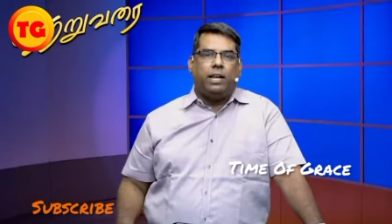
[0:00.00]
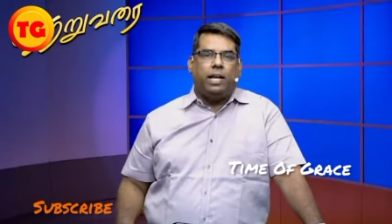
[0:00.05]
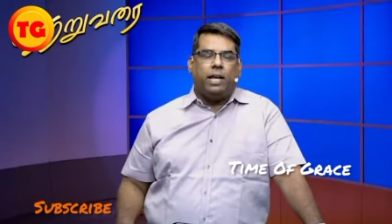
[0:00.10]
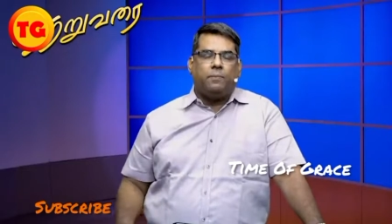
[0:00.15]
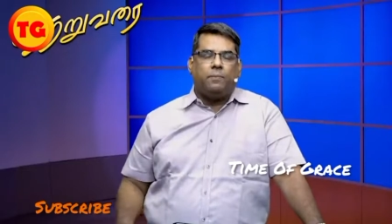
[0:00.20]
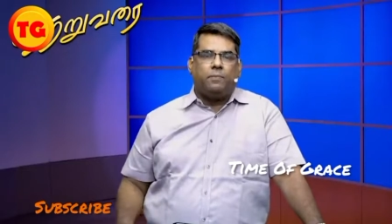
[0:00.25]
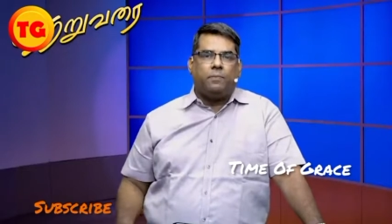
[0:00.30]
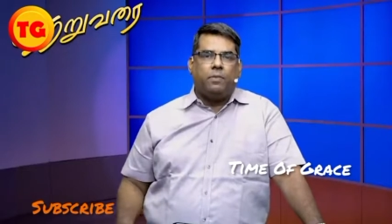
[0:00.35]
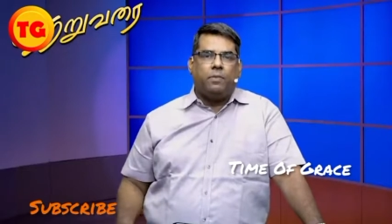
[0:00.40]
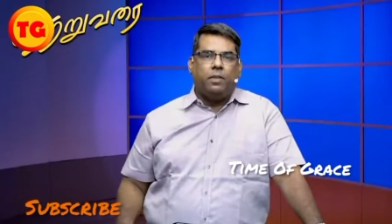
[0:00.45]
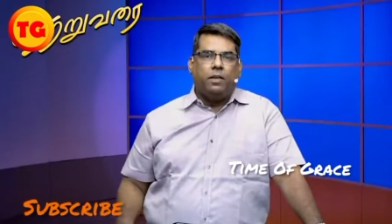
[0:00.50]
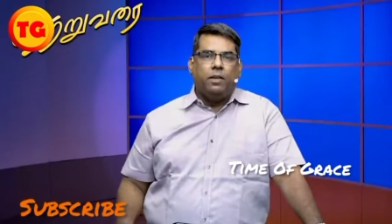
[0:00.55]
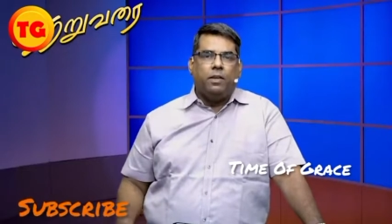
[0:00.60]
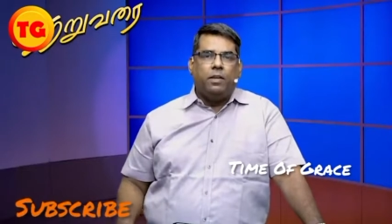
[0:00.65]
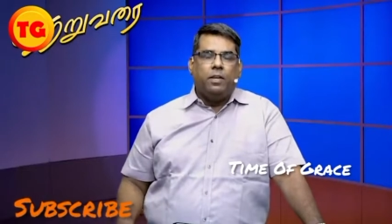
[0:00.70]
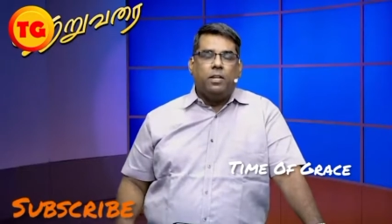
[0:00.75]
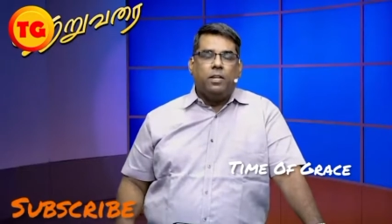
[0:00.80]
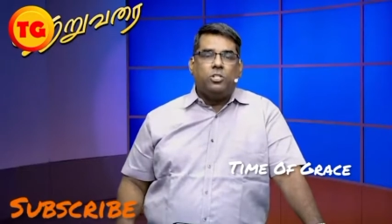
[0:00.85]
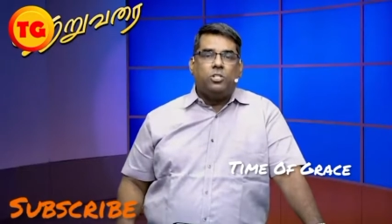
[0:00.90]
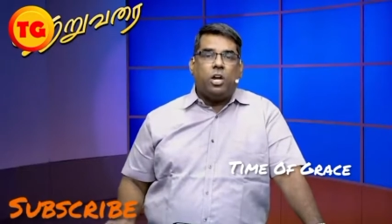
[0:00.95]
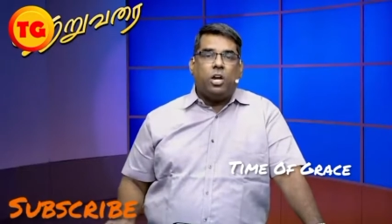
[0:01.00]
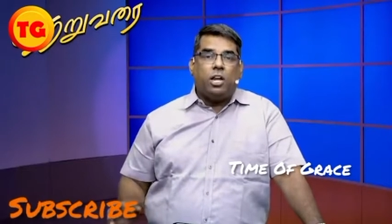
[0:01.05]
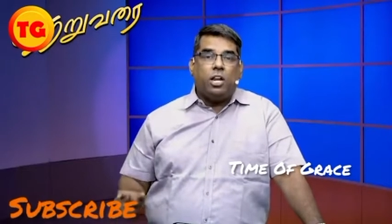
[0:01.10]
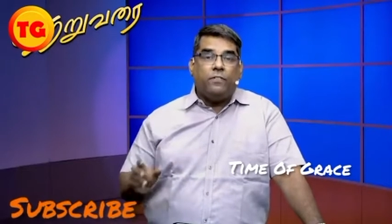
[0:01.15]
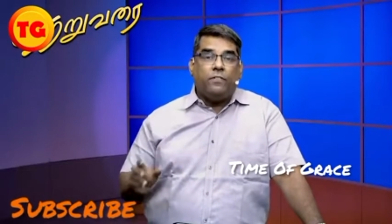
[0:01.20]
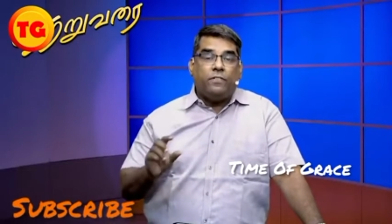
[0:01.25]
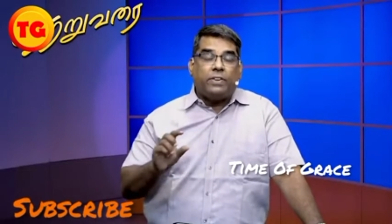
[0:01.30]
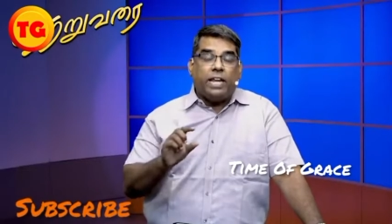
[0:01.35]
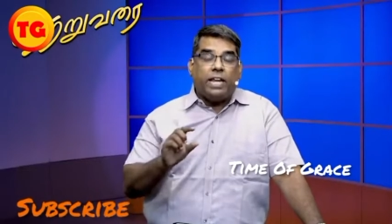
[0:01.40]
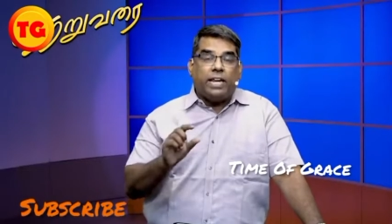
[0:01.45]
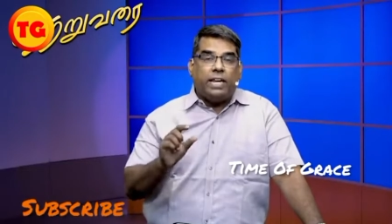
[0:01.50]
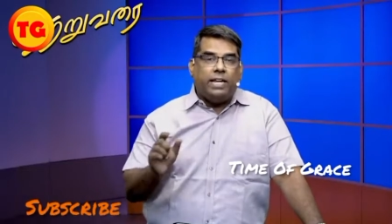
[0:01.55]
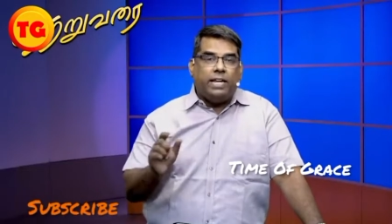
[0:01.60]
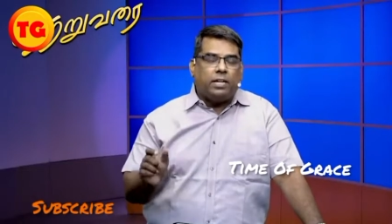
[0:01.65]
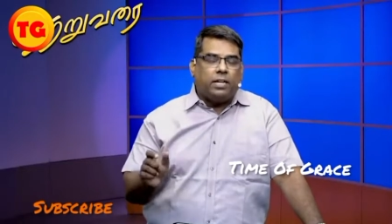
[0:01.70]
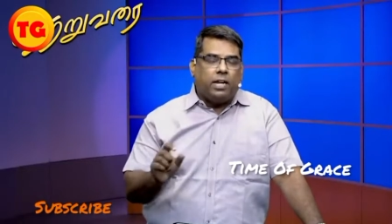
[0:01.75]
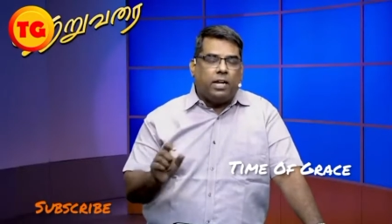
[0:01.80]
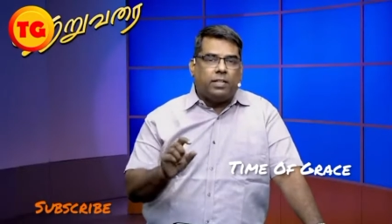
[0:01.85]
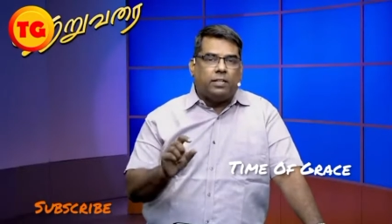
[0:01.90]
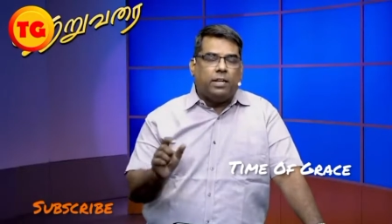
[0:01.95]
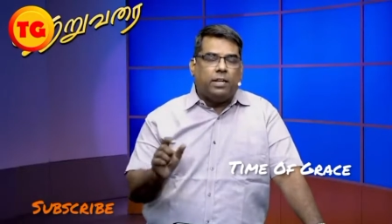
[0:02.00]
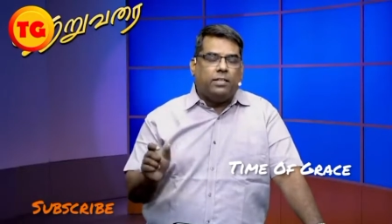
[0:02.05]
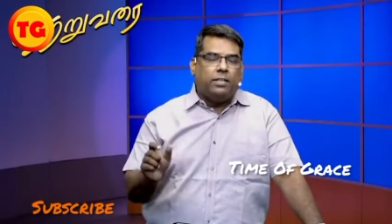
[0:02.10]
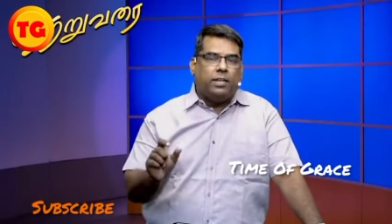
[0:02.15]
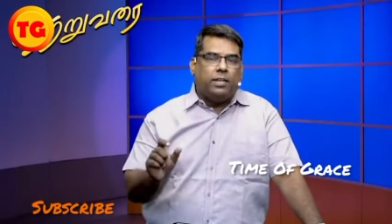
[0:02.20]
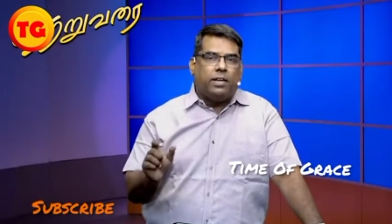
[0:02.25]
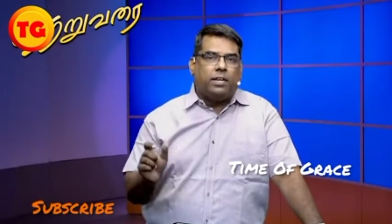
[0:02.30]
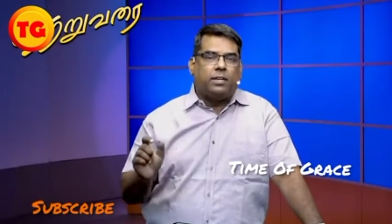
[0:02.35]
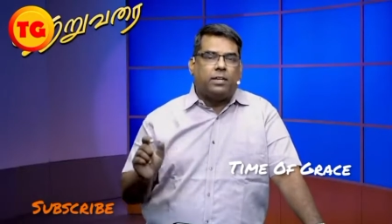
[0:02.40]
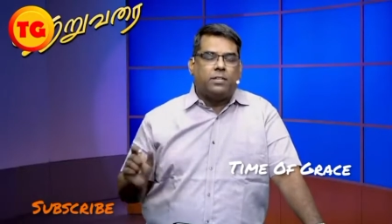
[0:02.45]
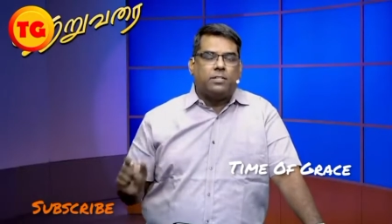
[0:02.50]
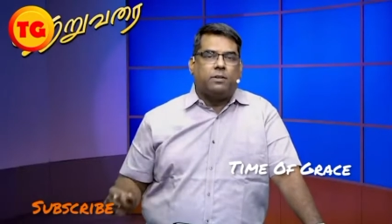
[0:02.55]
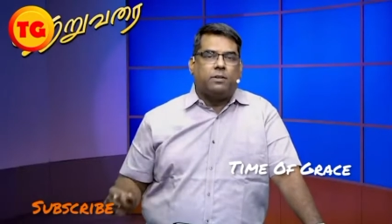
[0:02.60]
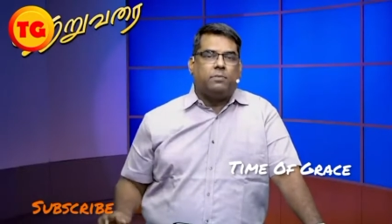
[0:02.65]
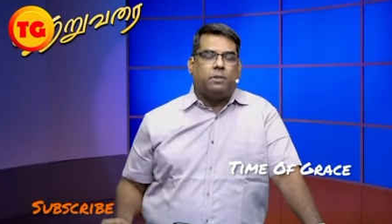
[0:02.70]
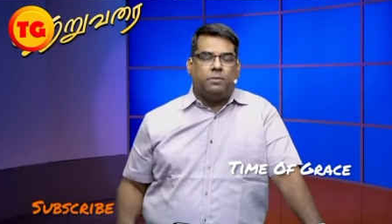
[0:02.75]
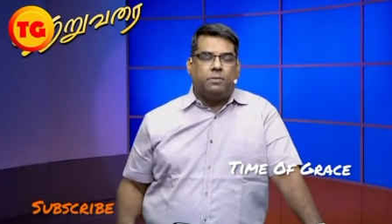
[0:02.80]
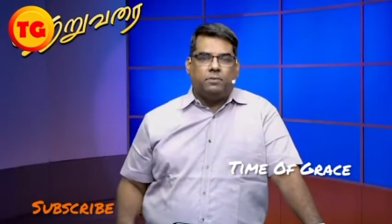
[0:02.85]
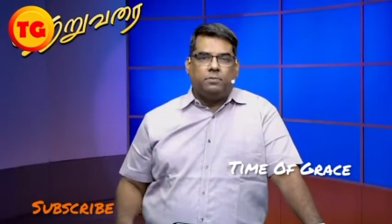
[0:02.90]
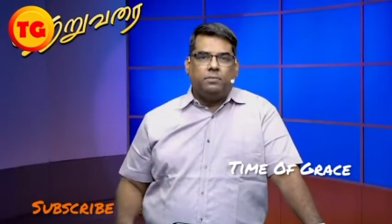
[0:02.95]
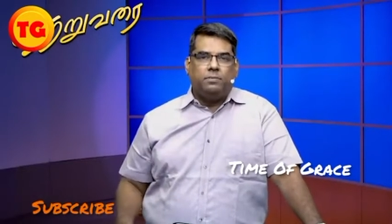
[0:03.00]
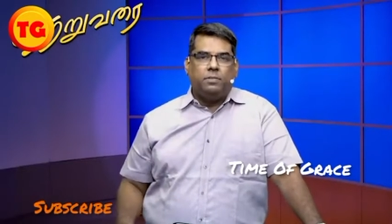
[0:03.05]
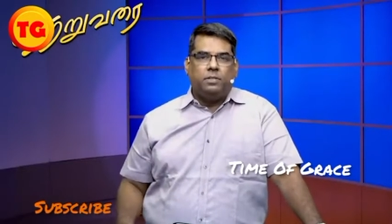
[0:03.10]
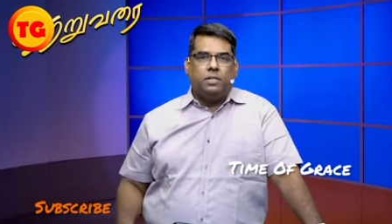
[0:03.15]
அல்ல ஜான் ஆஃப் கெனடி காலத்திலேருந்து நடக்கிற சம்பவம்